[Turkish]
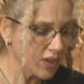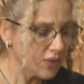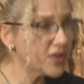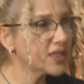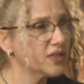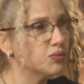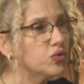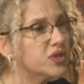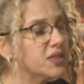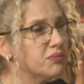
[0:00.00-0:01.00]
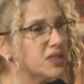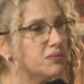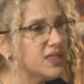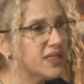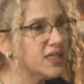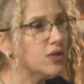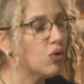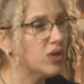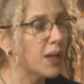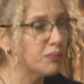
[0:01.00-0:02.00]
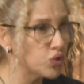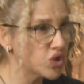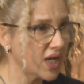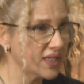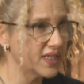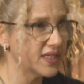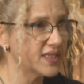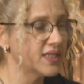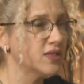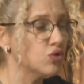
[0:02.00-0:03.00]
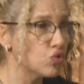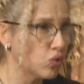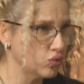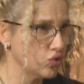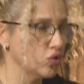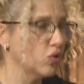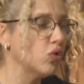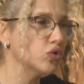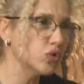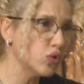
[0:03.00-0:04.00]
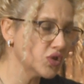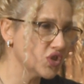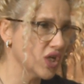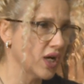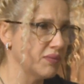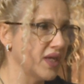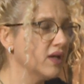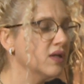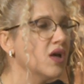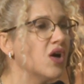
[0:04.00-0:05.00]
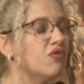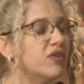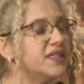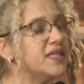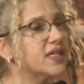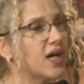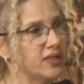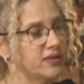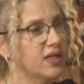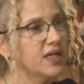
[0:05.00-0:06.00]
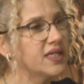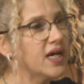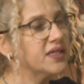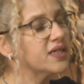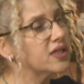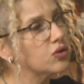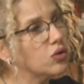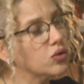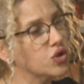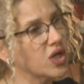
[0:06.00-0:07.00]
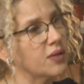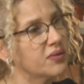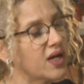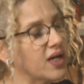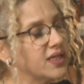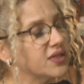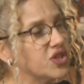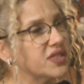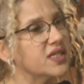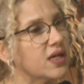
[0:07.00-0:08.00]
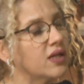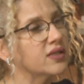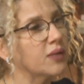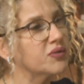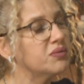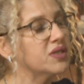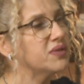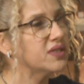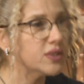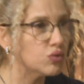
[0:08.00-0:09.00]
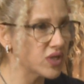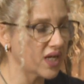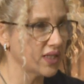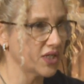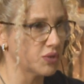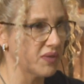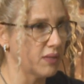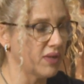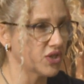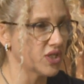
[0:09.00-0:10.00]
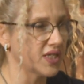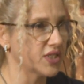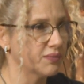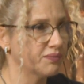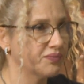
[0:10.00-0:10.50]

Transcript: Fakat bunların birbirleriyle olan mücadelesinin sonucu Ortodoks camia Vatikan yani Katolik camia ile ciddi anlamda birbirinden uzaklaşmaya başlar.